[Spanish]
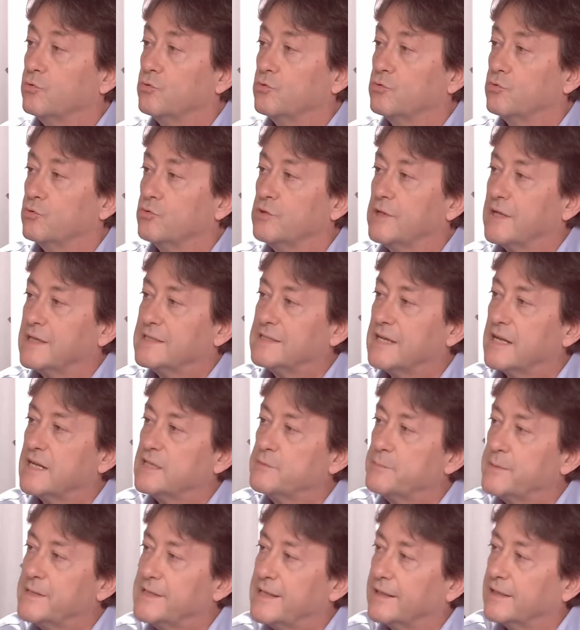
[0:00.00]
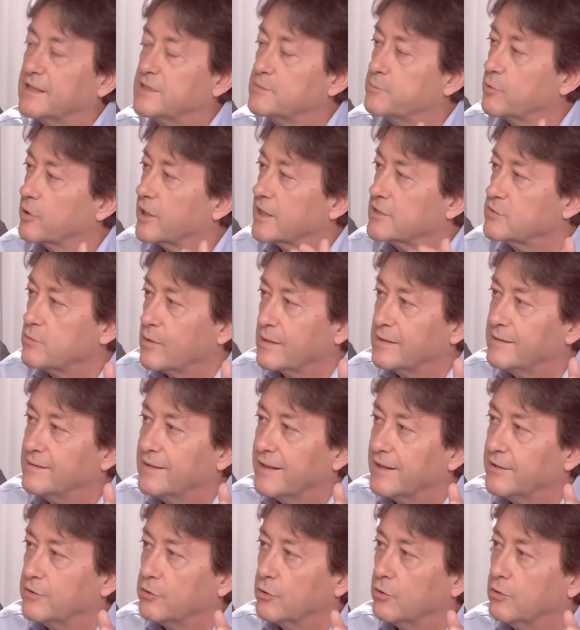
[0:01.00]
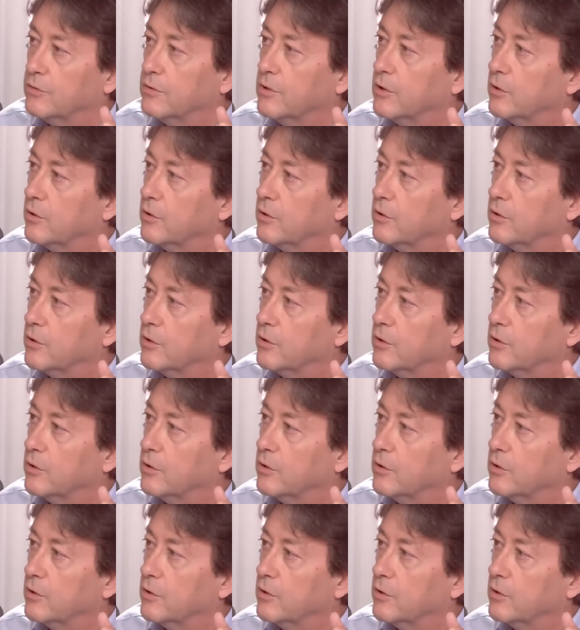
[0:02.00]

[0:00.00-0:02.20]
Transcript: tú, llegas a las piñatas por casualidad, ¿no?